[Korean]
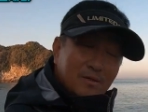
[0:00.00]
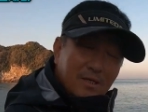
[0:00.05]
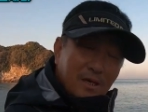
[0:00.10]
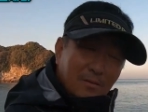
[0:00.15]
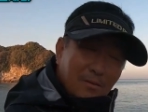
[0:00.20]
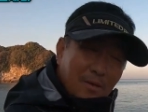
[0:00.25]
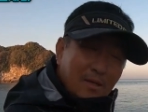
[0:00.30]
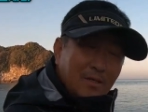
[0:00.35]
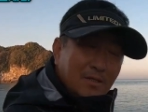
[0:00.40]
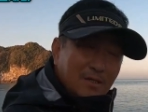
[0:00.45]

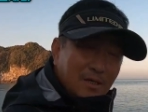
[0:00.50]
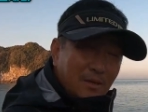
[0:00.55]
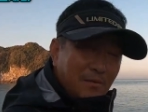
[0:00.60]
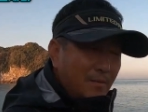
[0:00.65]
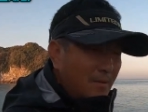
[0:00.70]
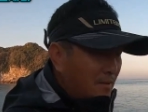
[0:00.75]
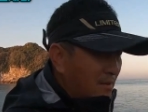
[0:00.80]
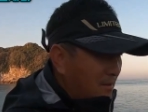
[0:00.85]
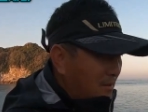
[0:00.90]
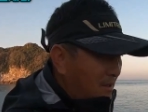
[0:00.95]
쌍반을
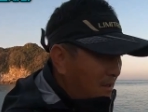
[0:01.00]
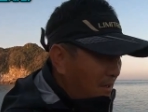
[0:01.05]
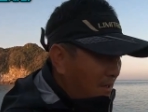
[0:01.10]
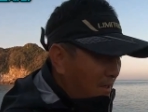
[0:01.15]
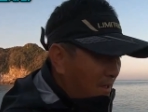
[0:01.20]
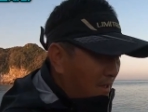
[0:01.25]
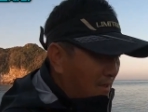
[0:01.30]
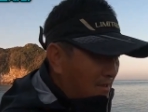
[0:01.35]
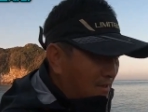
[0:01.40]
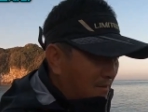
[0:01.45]
채비를
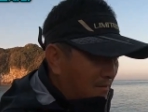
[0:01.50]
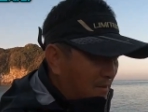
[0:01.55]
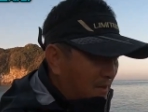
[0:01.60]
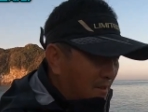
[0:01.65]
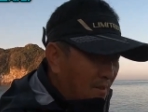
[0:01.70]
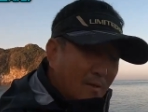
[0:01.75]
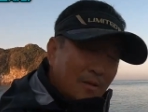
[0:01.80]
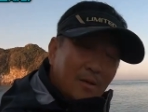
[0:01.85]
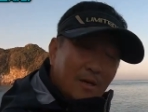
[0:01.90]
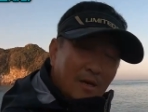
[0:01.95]
음. 한
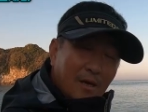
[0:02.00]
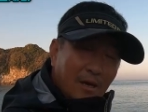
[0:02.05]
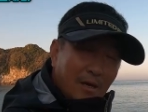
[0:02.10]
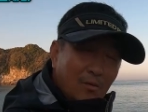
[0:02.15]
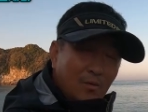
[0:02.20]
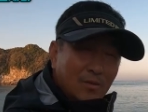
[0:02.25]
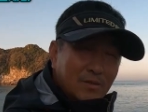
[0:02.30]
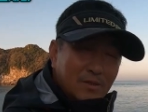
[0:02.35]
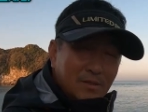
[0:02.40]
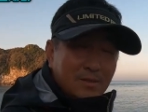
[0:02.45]
10년 넘게
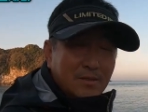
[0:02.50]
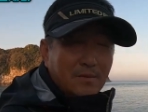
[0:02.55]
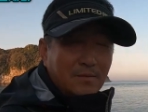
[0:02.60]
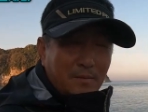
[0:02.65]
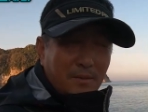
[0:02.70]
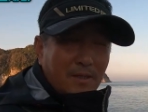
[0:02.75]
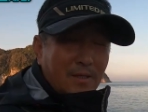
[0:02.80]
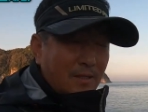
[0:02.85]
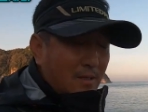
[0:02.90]
하고 있었어요.